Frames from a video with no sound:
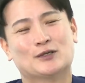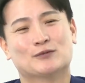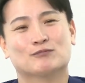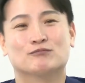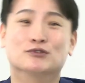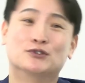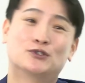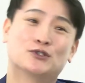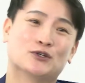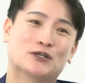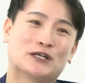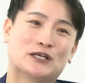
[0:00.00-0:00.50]

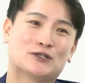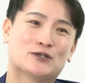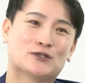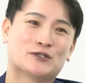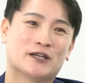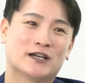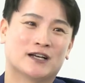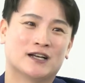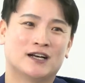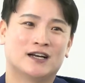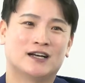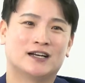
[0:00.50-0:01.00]
부천에서
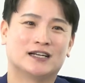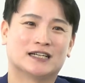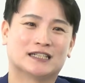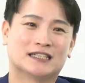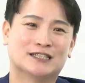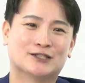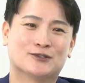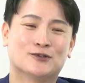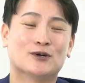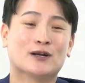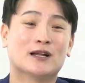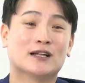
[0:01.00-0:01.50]
제가
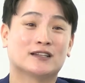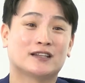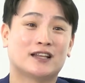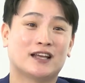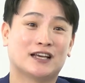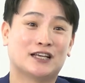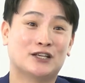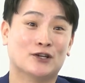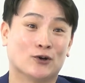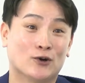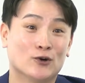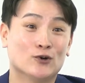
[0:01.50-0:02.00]
그
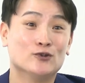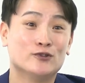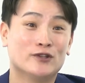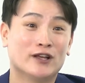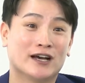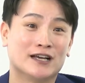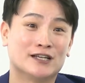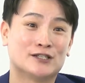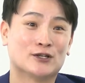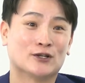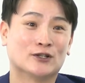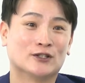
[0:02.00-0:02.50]
콜라텍이 여러
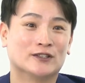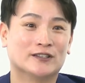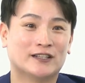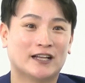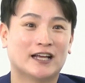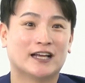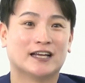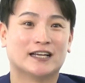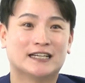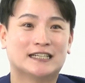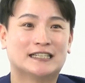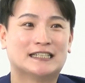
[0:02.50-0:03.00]
군데가
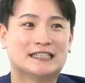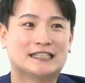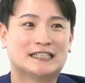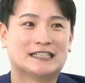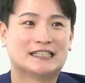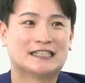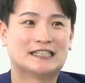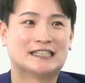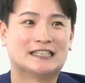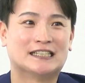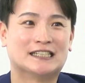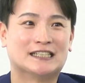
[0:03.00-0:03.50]
있었는데
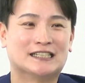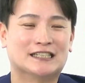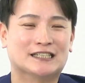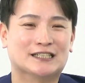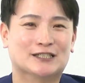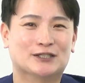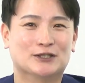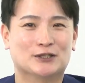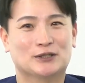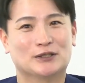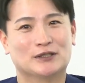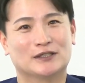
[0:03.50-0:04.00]
아,
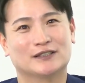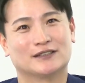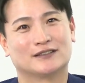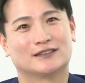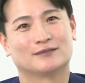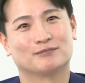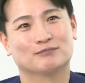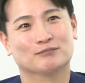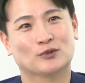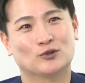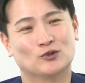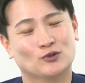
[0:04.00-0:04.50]

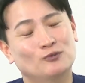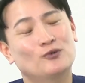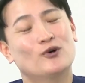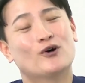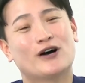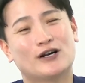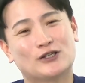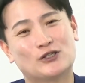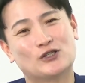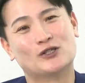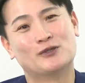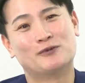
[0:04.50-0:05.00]
뭐 유명
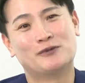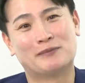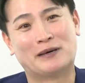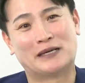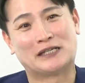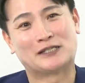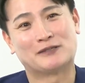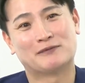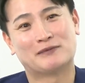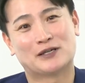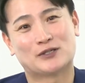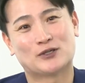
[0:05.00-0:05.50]
가수님이
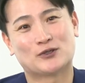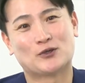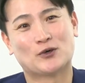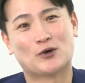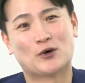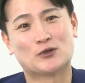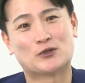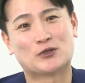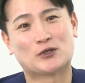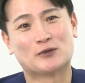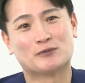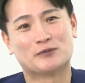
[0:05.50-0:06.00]
말씀하셨던
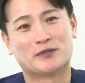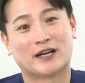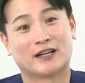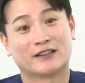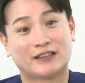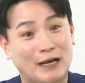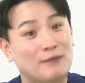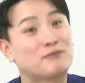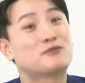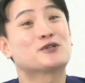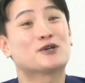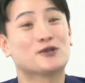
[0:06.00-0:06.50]
것처럼 제가
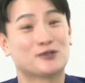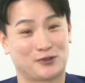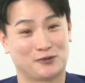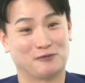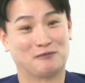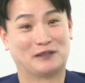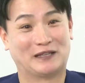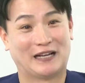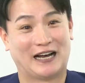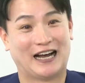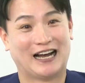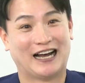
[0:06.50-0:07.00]
탑
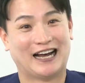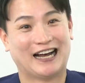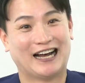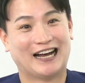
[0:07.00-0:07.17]
찍었습니다.